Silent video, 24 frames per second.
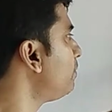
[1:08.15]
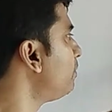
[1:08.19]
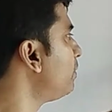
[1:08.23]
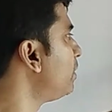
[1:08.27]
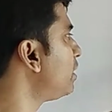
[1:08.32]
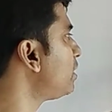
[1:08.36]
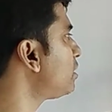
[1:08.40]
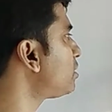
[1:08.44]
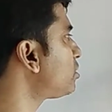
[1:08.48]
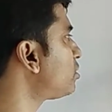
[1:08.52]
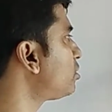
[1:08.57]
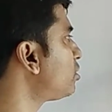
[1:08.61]

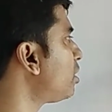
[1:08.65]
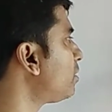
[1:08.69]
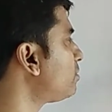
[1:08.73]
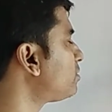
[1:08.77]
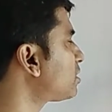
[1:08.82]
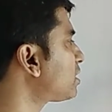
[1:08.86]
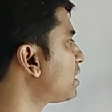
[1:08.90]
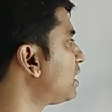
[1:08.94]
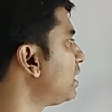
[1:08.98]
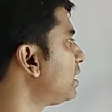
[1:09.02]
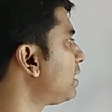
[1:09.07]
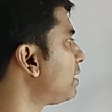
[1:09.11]
মিনিস্ট্রি অফ
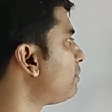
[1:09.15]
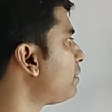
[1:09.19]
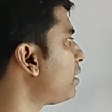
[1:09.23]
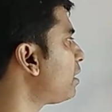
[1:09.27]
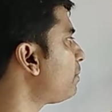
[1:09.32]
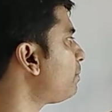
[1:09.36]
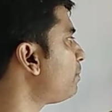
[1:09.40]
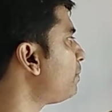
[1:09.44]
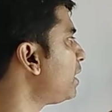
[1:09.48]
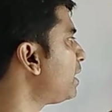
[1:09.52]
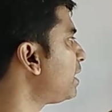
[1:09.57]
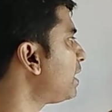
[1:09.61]
স্কিল
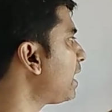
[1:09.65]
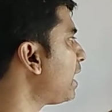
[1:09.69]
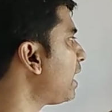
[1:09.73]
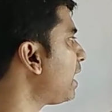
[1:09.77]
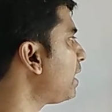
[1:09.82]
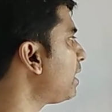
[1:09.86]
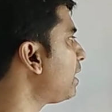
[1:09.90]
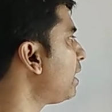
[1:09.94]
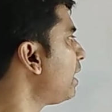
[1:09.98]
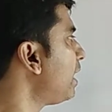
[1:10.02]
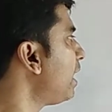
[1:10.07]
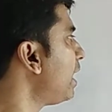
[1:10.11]
ডেভেলপমেন্ট
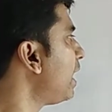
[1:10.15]
অ্যান্ড